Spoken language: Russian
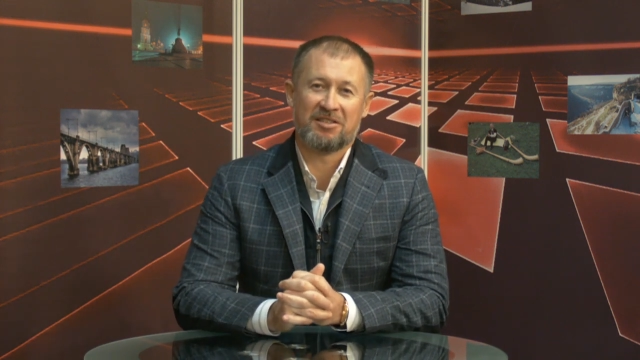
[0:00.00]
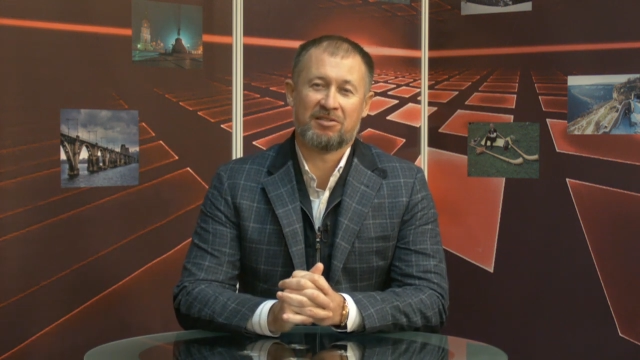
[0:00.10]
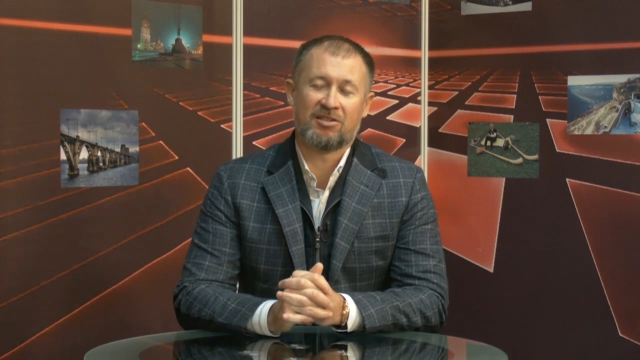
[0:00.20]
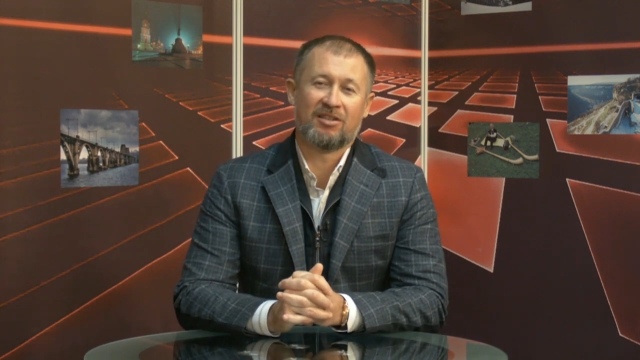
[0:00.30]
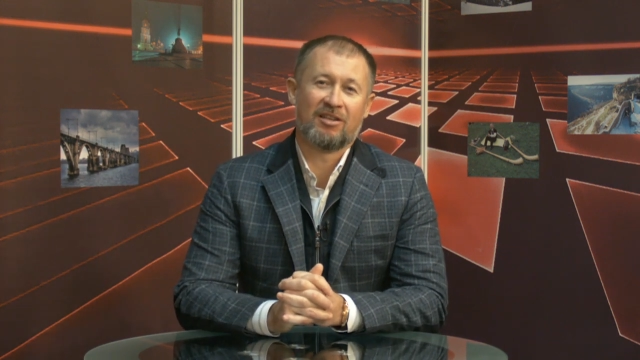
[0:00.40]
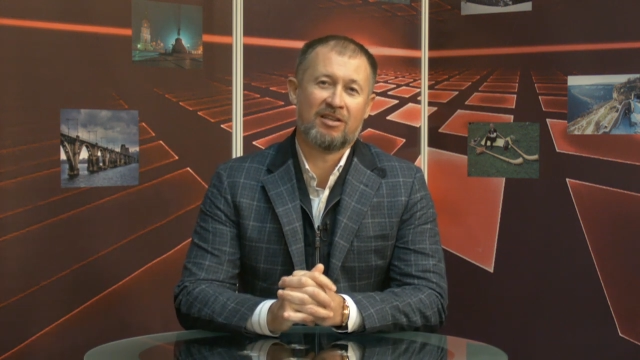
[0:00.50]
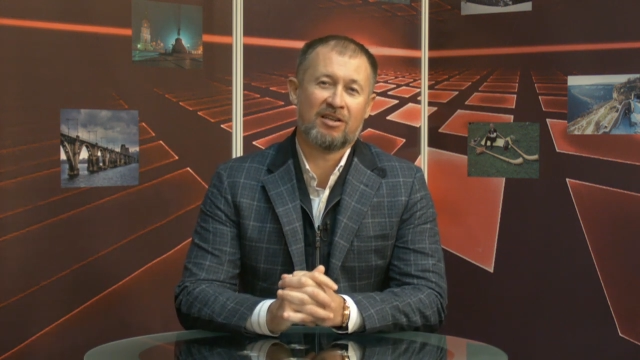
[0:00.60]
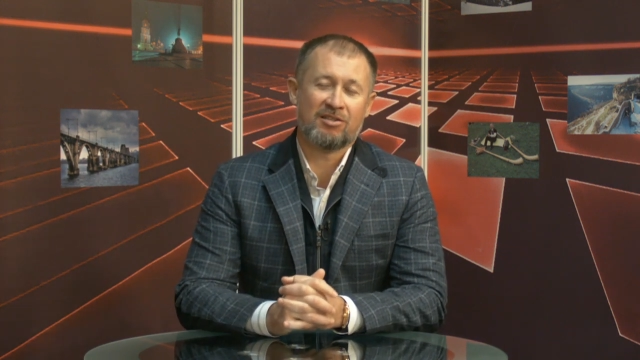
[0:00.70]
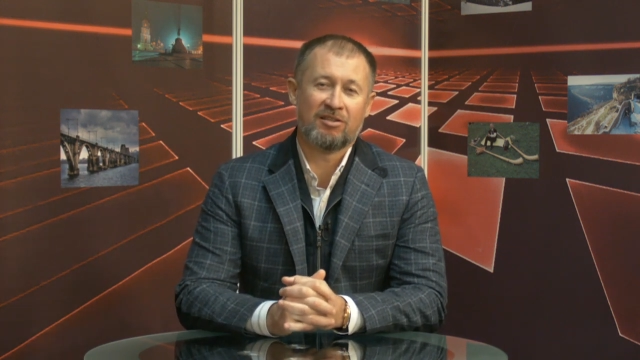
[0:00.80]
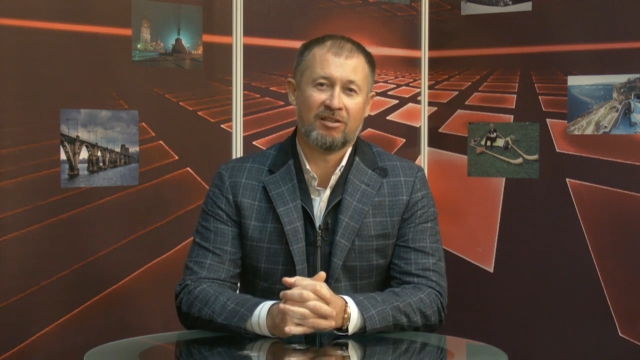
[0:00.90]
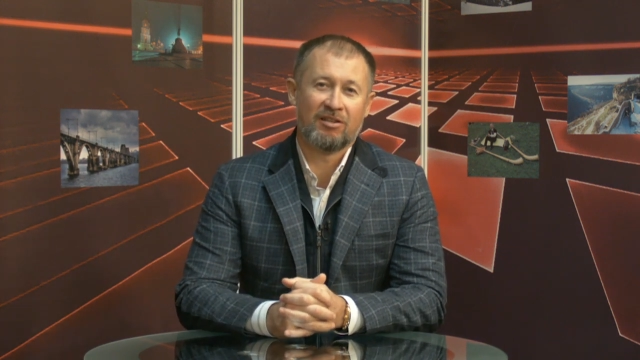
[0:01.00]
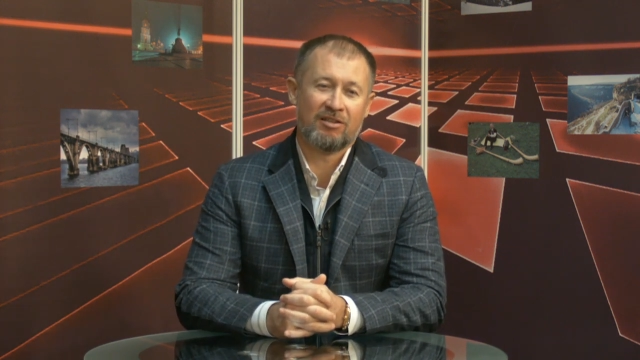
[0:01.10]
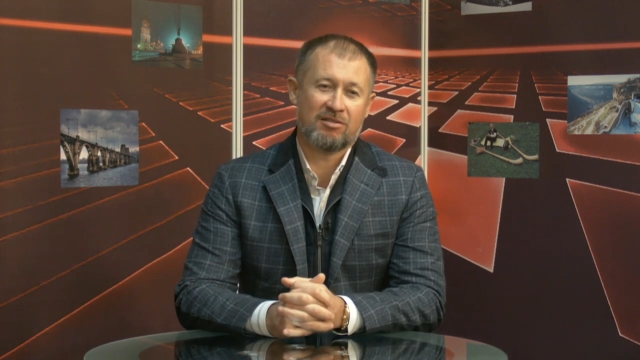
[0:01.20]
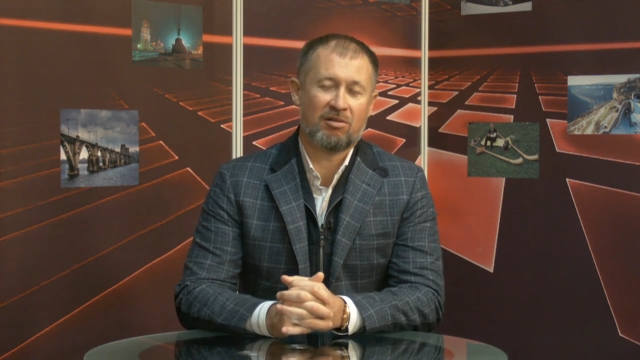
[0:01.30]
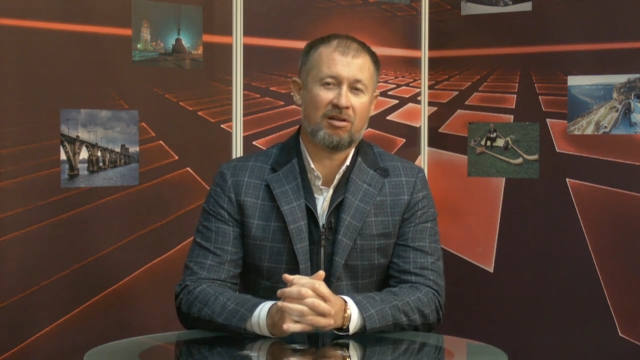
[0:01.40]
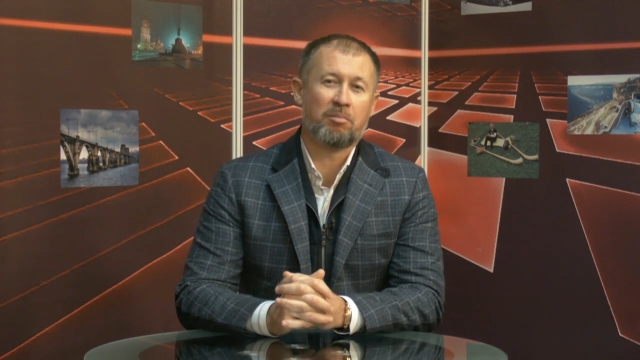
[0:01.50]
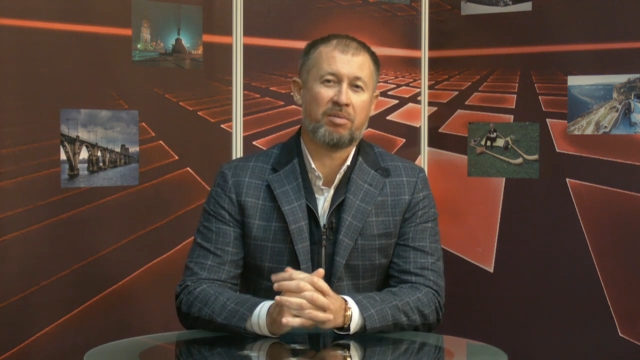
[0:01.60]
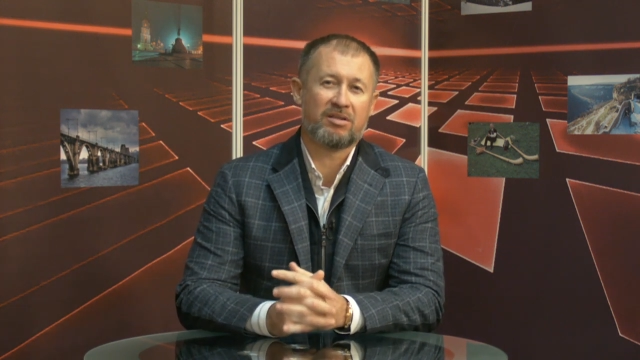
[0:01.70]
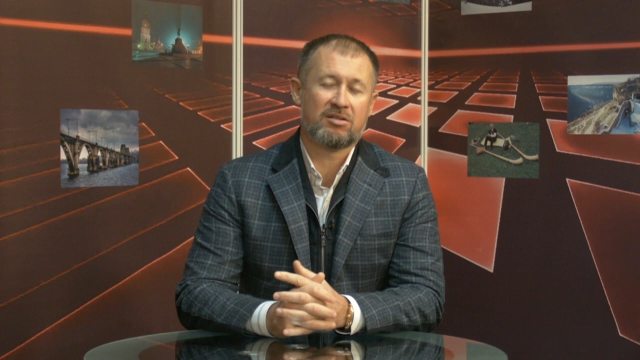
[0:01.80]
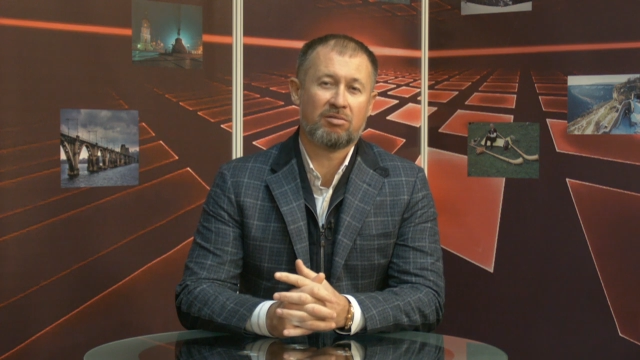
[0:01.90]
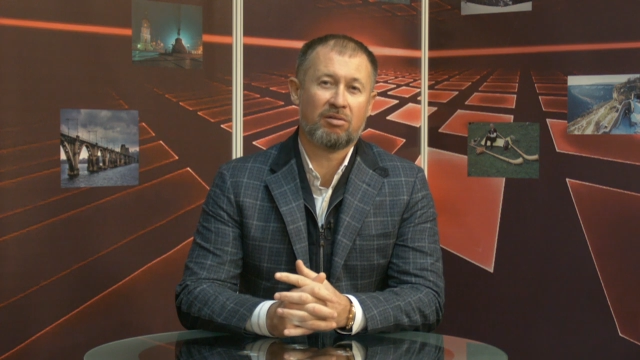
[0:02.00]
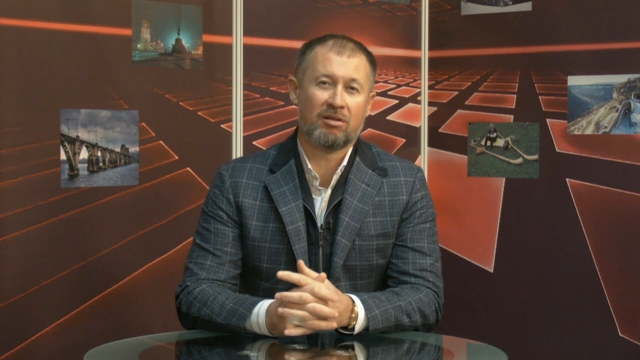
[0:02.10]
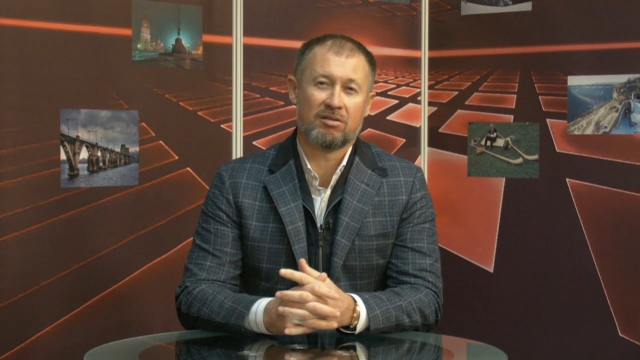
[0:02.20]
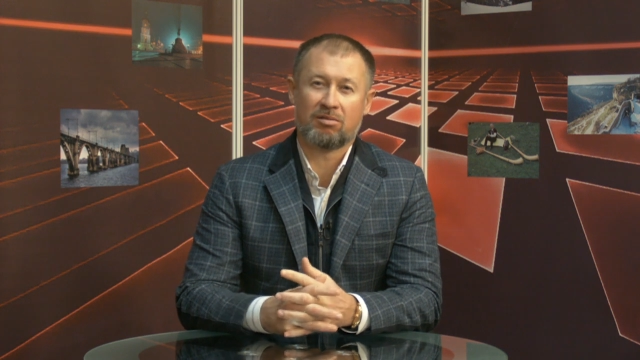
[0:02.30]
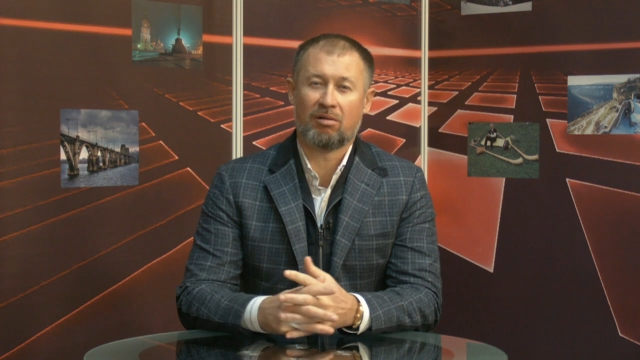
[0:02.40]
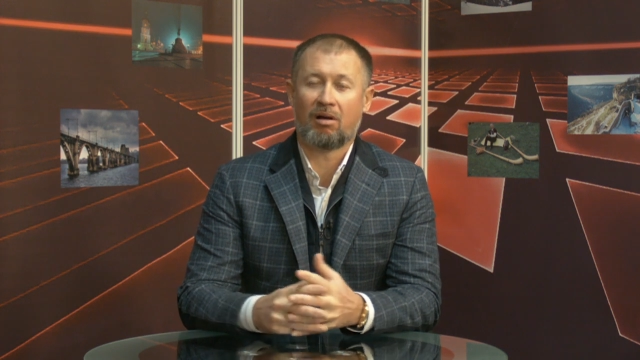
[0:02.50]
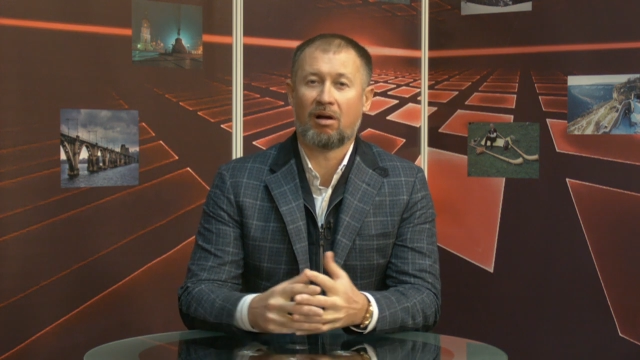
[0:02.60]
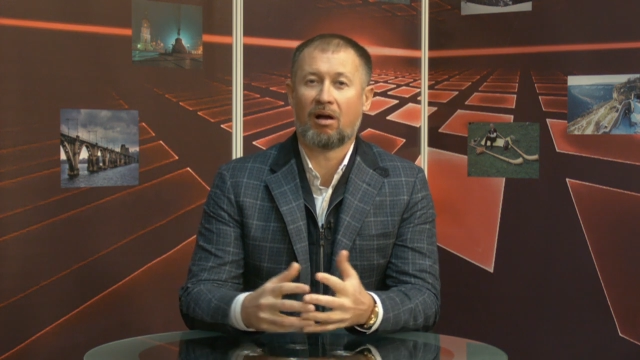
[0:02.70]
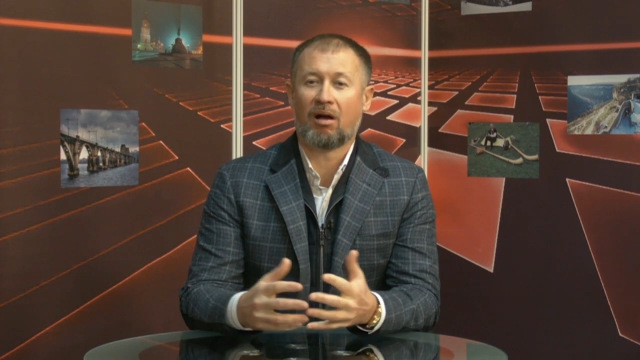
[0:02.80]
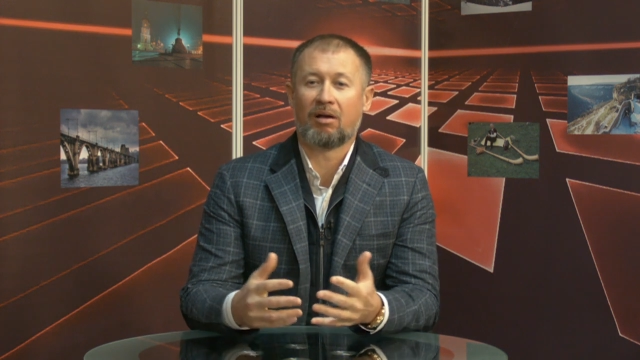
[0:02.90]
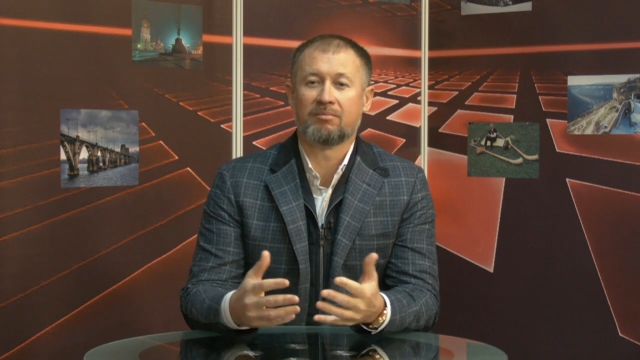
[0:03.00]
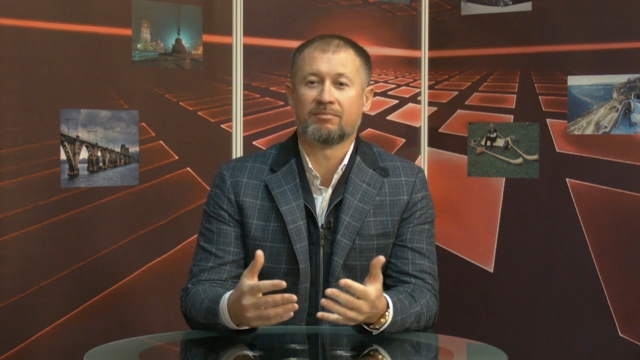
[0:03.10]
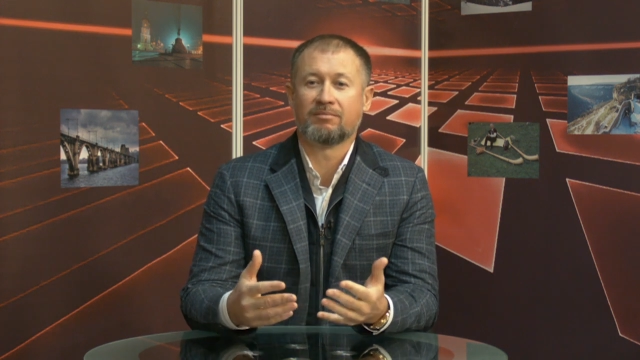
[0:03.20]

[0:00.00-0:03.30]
совершенно неожиданный, настолько простой, настолько